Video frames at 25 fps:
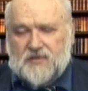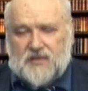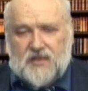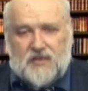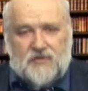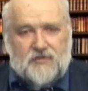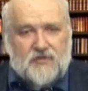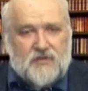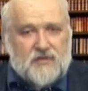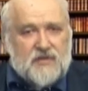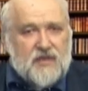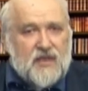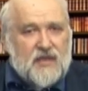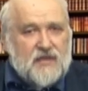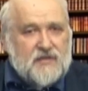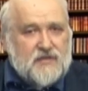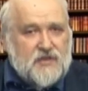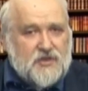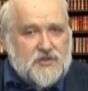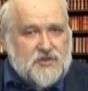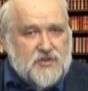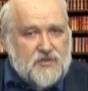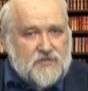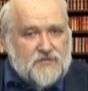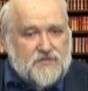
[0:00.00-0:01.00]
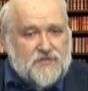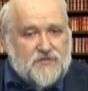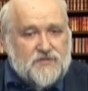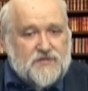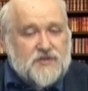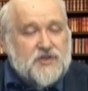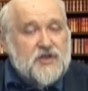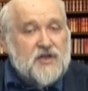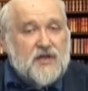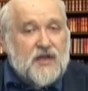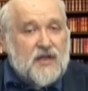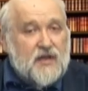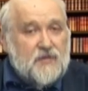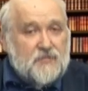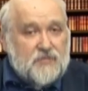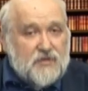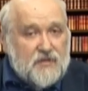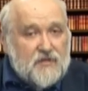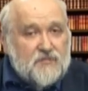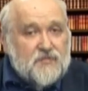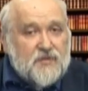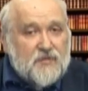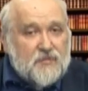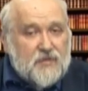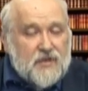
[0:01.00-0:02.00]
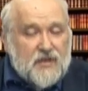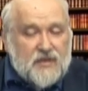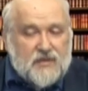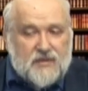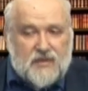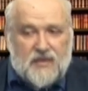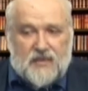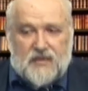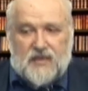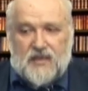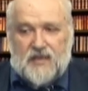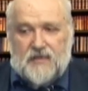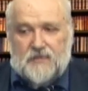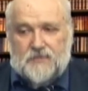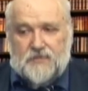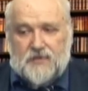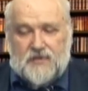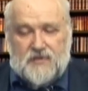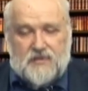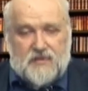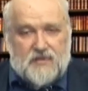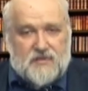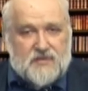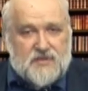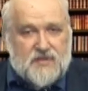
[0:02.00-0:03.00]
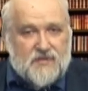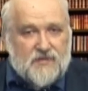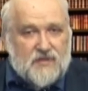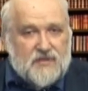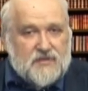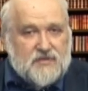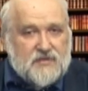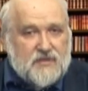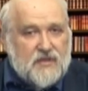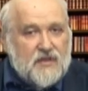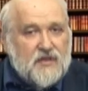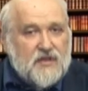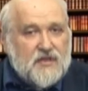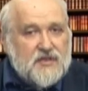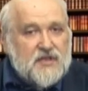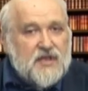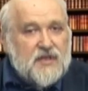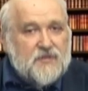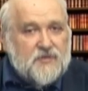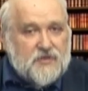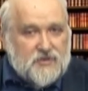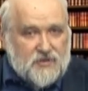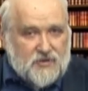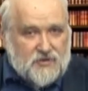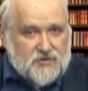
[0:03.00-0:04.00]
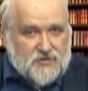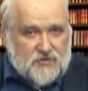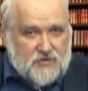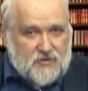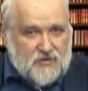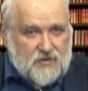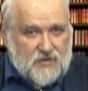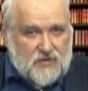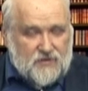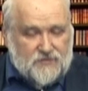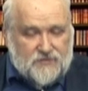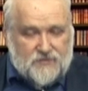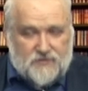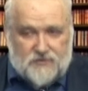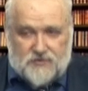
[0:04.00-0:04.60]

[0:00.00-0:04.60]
Так вот, я, значит, вчера был в библиотеке и поинтересовался тиражами этих журналов.